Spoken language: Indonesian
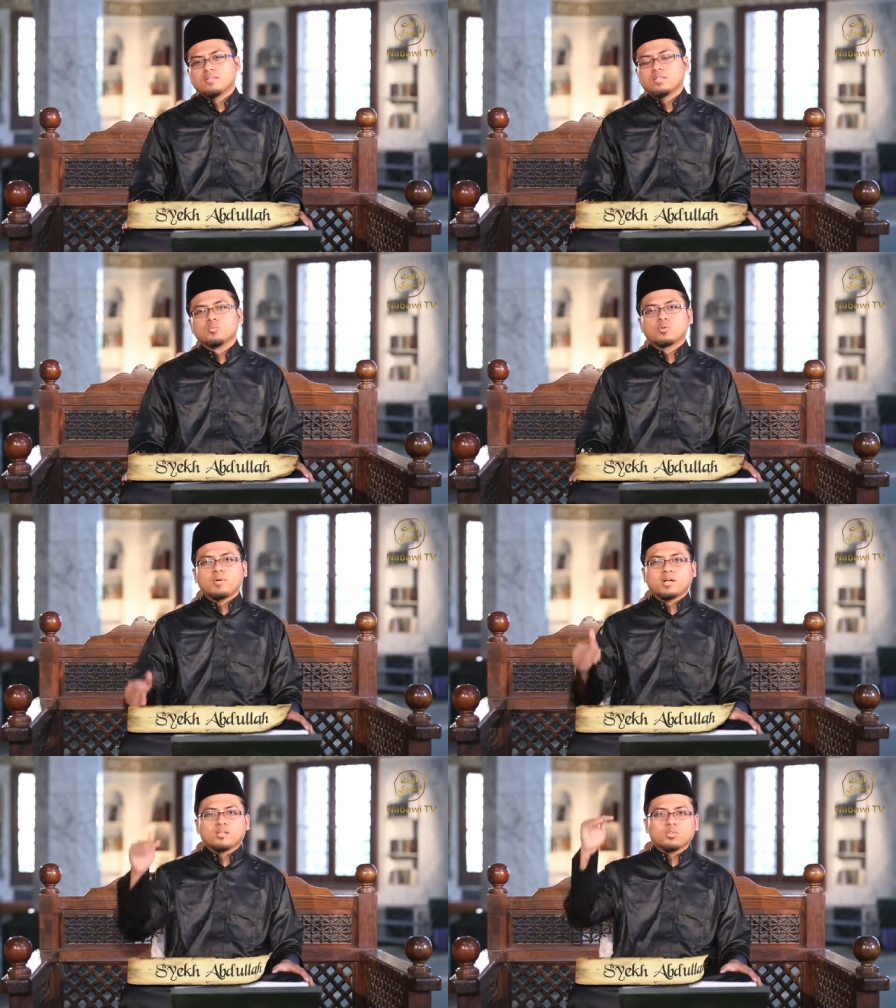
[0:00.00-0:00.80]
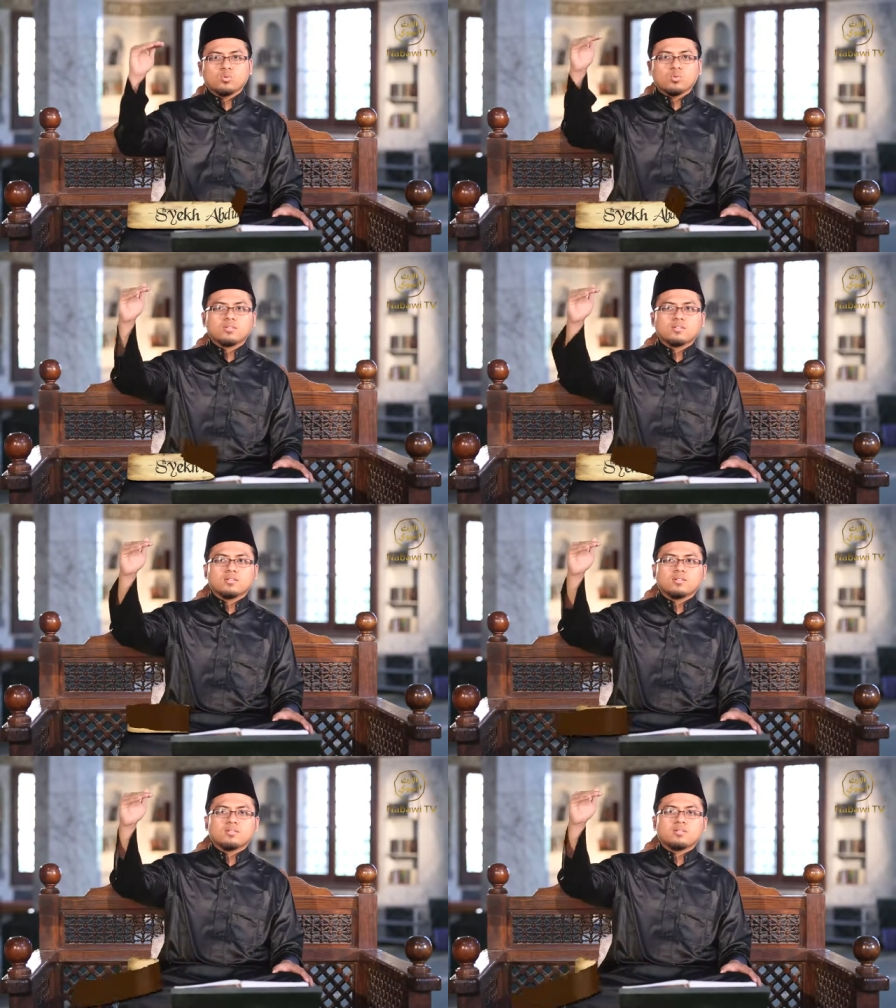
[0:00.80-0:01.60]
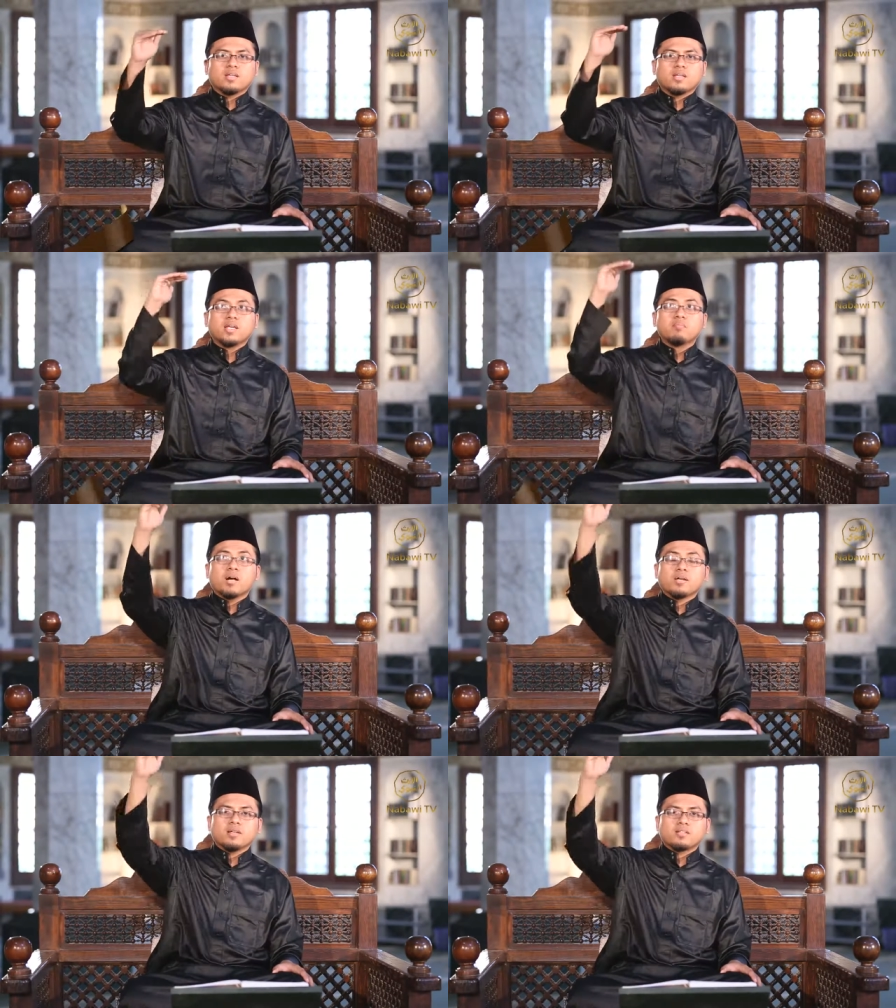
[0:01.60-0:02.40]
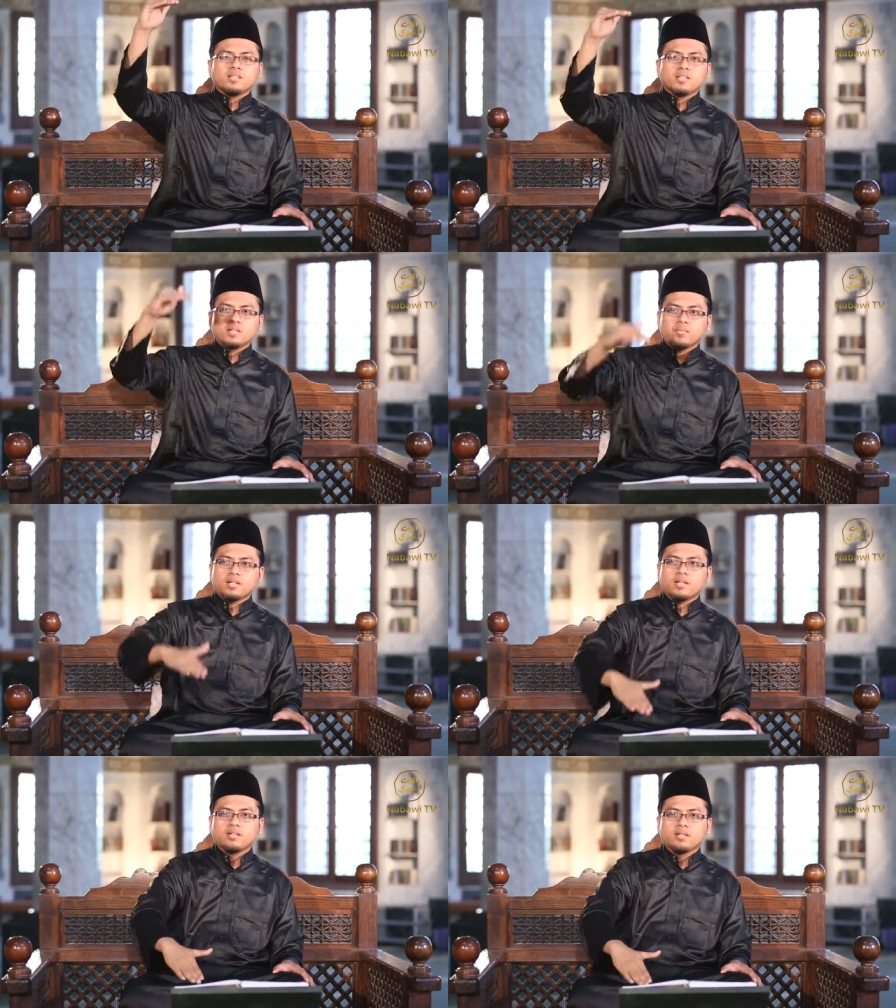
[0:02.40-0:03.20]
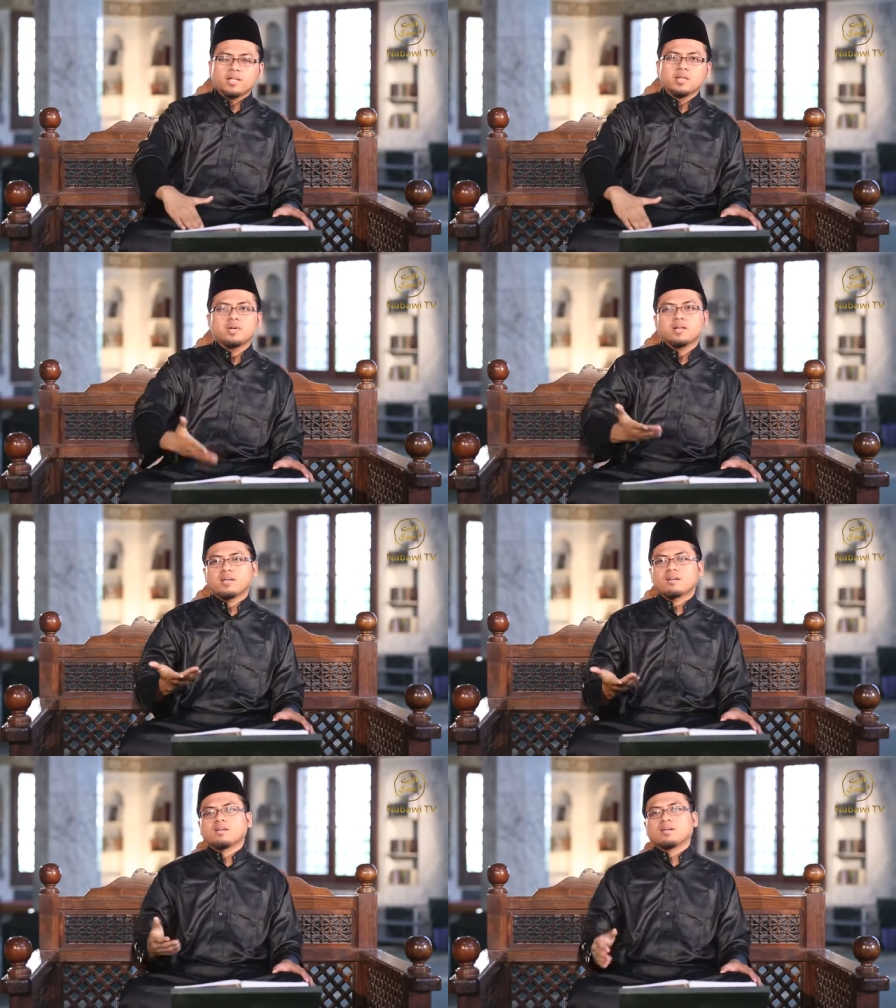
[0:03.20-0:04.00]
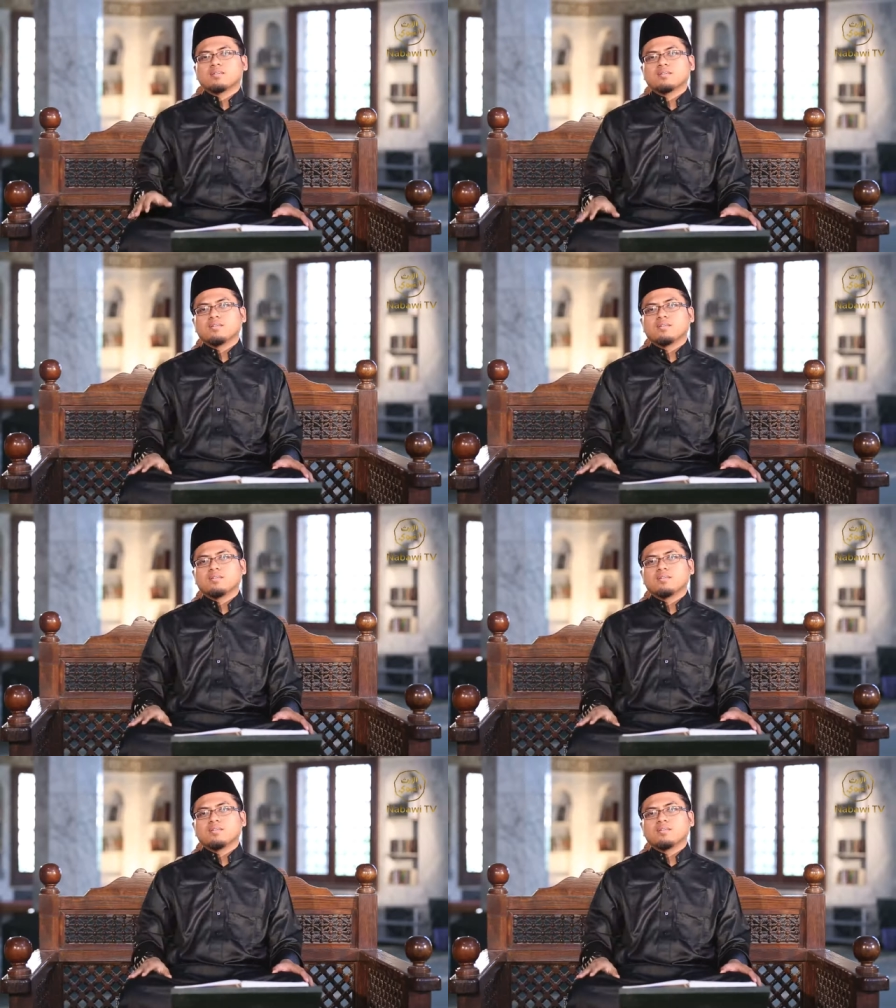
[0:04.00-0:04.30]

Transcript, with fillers: Yaitu merupakan turun dari himmah yang tinggi kepada himmah yang rendah.